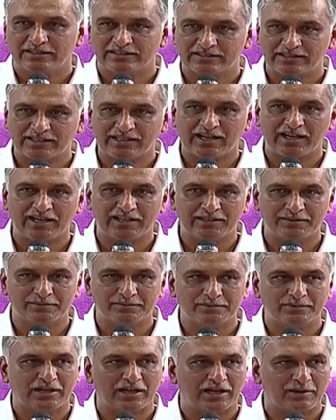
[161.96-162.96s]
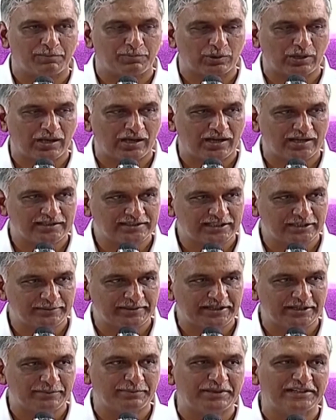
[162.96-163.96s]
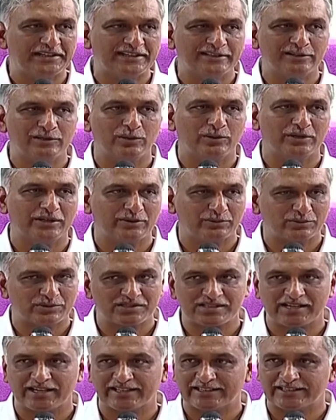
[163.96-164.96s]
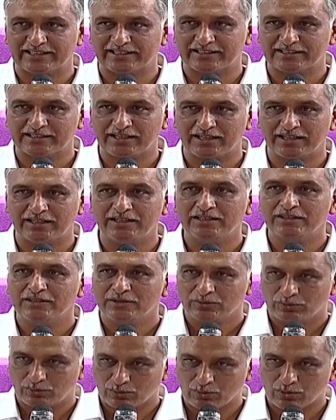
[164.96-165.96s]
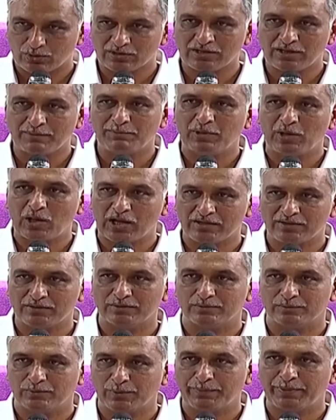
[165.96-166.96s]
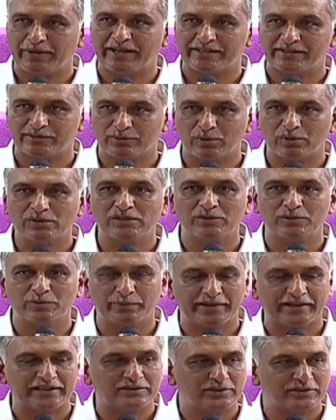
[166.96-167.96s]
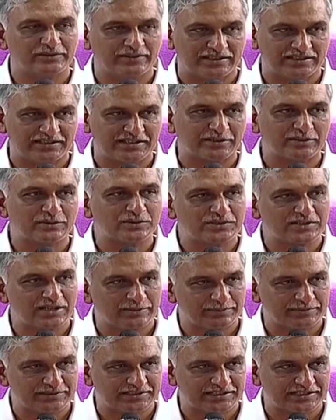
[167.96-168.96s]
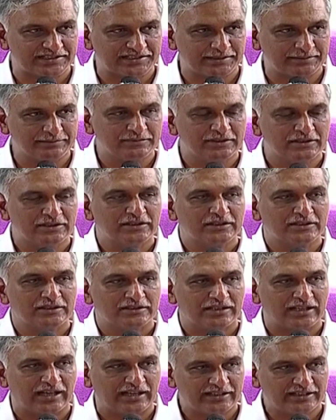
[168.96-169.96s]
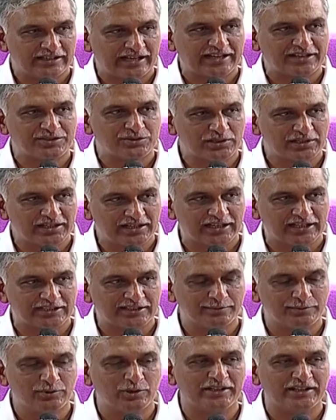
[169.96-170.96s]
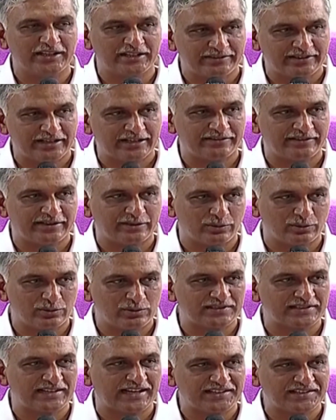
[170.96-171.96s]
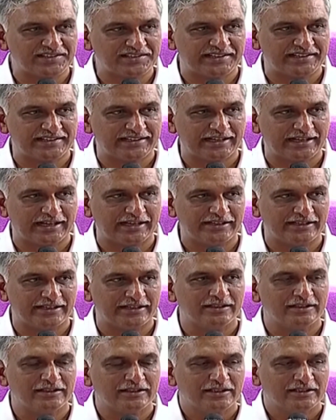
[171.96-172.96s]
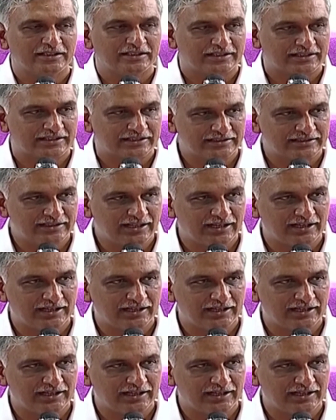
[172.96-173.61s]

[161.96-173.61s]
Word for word: ఇంతకాలం ఆ పురాతనమైన బిల్డింగ్లోనే కొనసాగింది కనుక ఒక కొత్త బ్లాకు ముప్పై ఐదు కోట్ల రూపాయలతో ఇవాళ శంకుస్థాపన చేశాం దానికి యాక్చువల్గా గతంలోనే ఇరవై ఇరవై కోట్లు శాంక్షన్ అయ్యింటే కానీ కింద